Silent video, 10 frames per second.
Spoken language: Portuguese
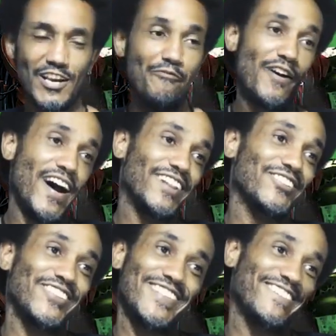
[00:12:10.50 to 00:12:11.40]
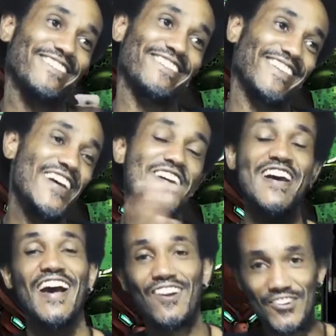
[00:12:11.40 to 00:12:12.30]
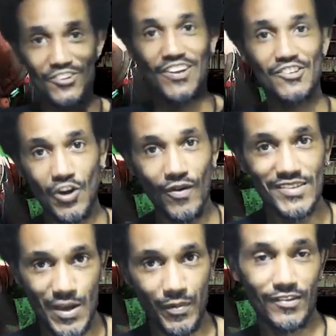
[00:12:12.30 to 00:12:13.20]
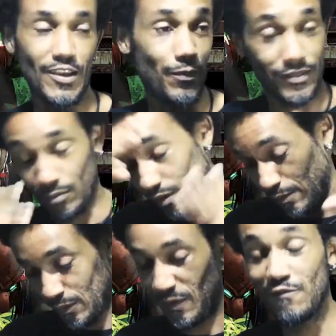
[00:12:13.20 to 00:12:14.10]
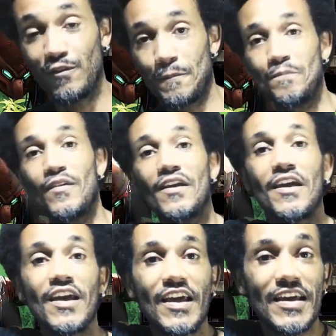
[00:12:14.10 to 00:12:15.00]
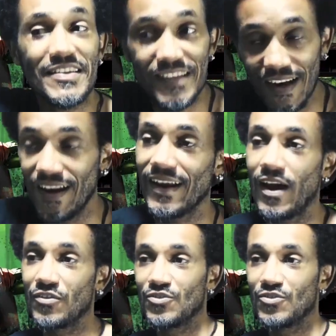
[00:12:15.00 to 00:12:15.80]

safado do segundo. É lógico que é só um exemplo aqui pra é mas enfim. Seria legal